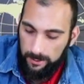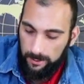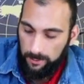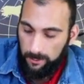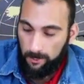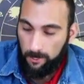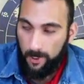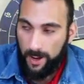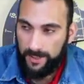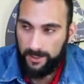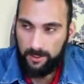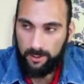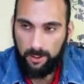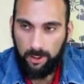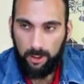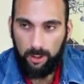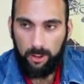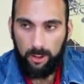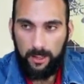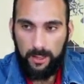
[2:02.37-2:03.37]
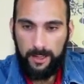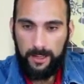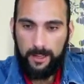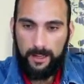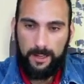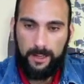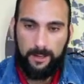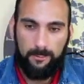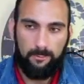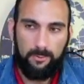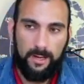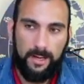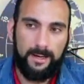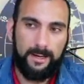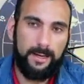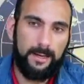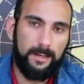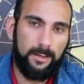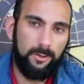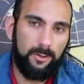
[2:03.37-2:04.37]
Questo è una
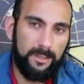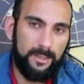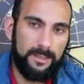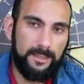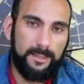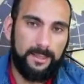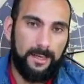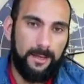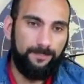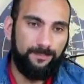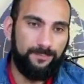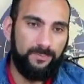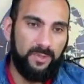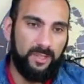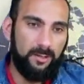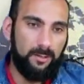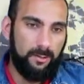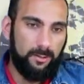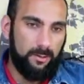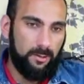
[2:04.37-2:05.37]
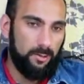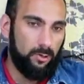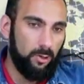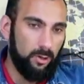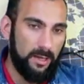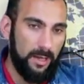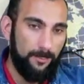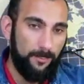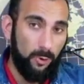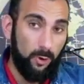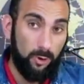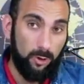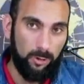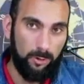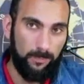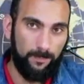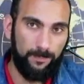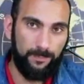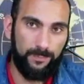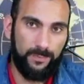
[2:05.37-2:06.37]
grande notizia, io da poco
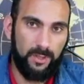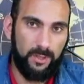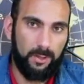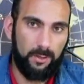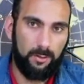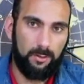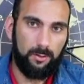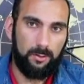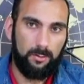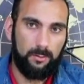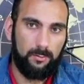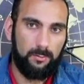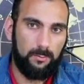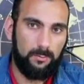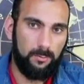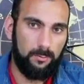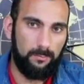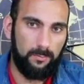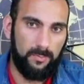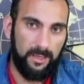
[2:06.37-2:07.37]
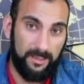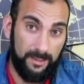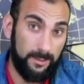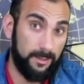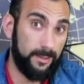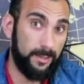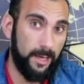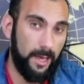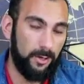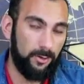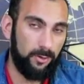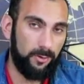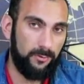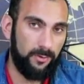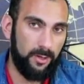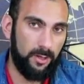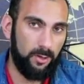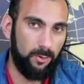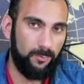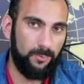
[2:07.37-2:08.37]
ho mm, iniziato a
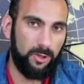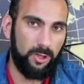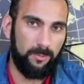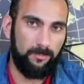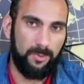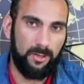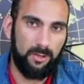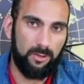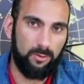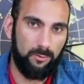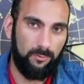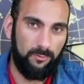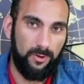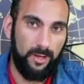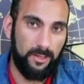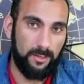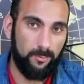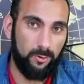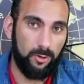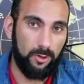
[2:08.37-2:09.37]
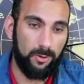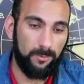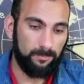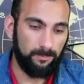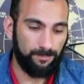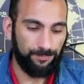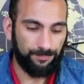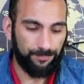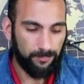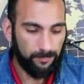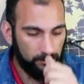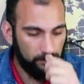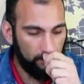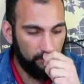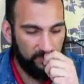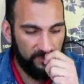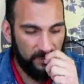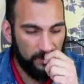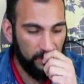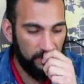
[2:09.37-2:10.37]
fare dropshipping su Facebook,
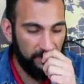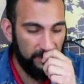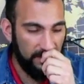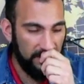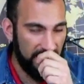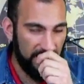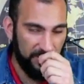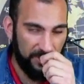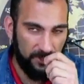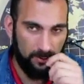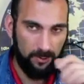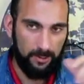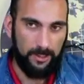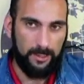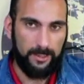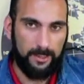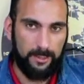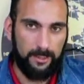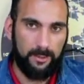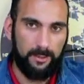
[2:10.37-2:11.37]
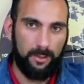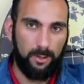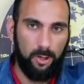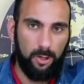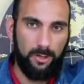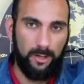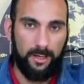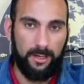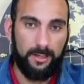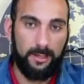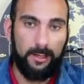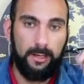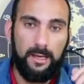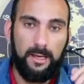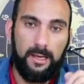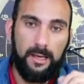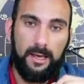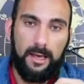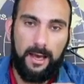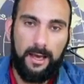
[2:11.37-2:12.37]
vi lascio in descrizione
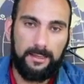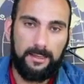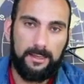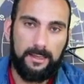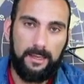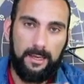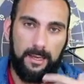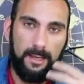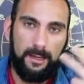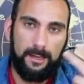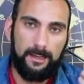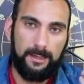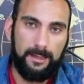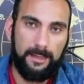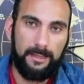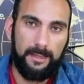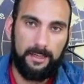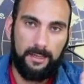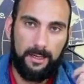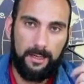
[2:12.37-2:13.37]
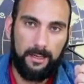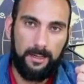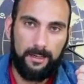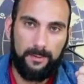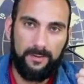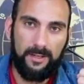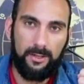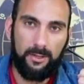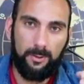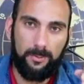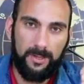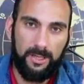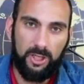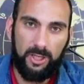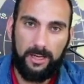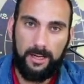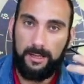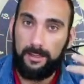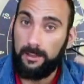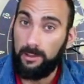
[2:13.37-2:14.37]
anche il link ai video
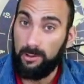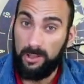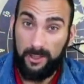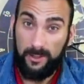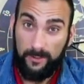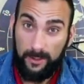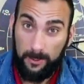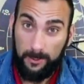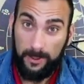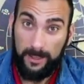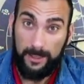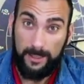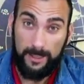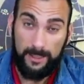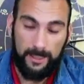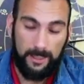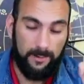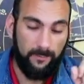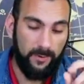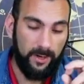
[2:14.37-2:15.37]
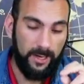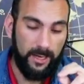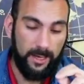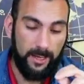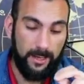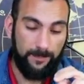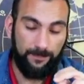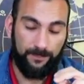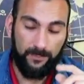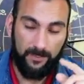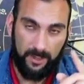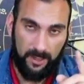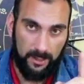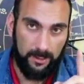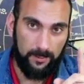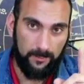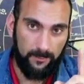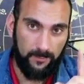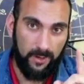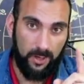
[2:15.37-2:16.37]
precedenti così ve li potete andare a vedere
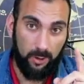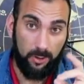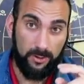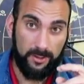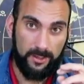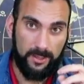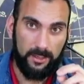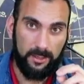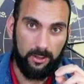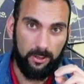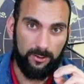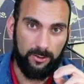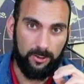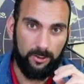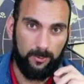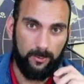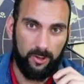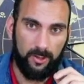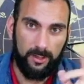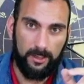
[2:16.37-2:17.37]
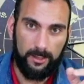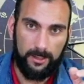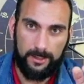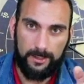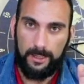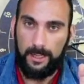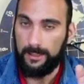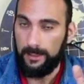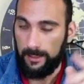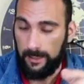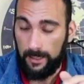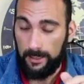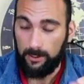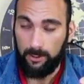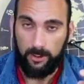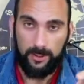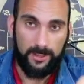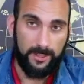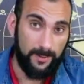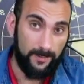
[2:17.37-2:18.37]
mm, ve lo consiglio sono molto interessanti tra
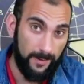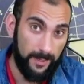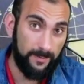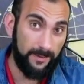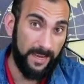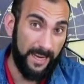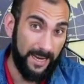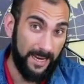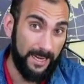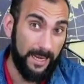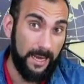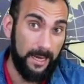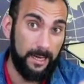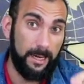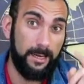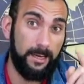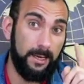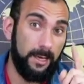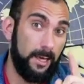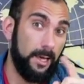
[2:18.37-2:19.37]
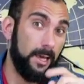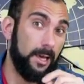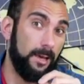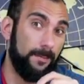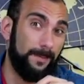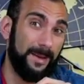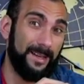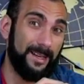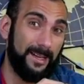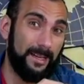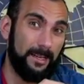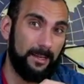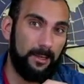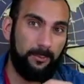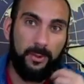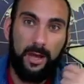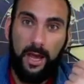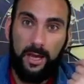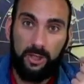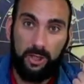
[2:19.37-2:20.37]
iscrivetevi al canale mettete mi
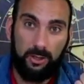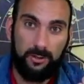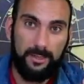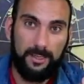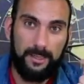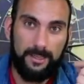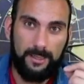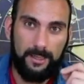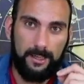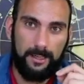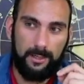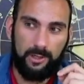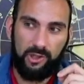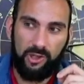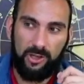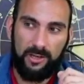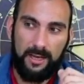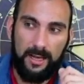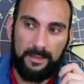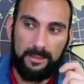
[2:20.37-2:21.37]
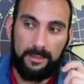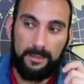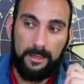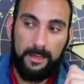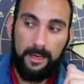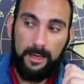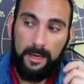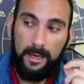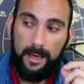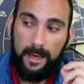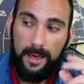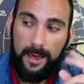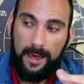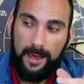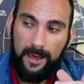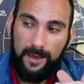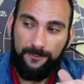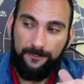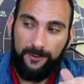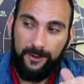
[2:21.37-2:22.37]
piace così sarete aggiornati
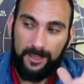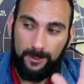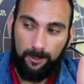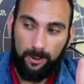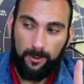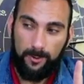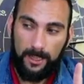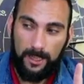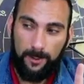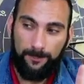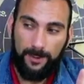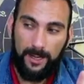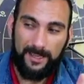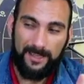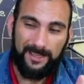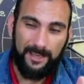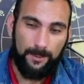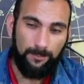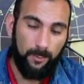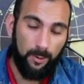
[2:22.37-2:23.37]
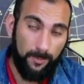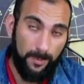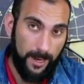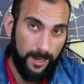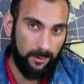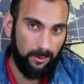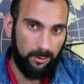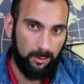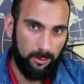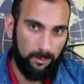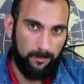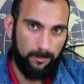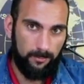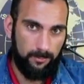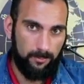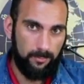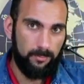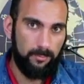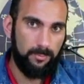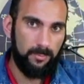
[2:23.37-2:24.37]
eh, Facebook Marketplace al momento
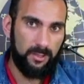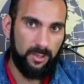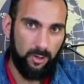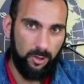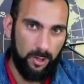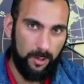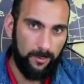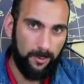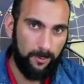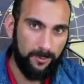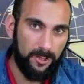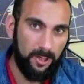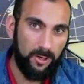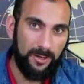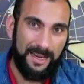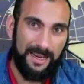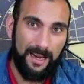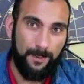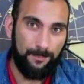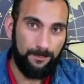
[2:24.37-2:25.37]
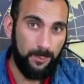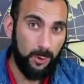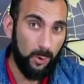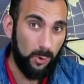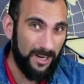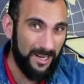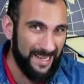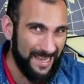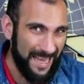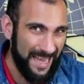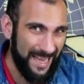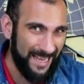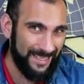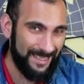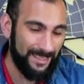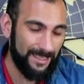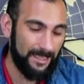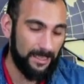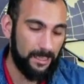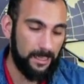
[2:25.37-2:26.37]
secondo la mia opinione, è la più
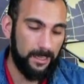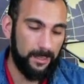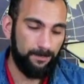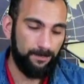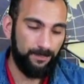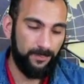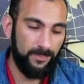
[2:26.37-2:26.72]
grande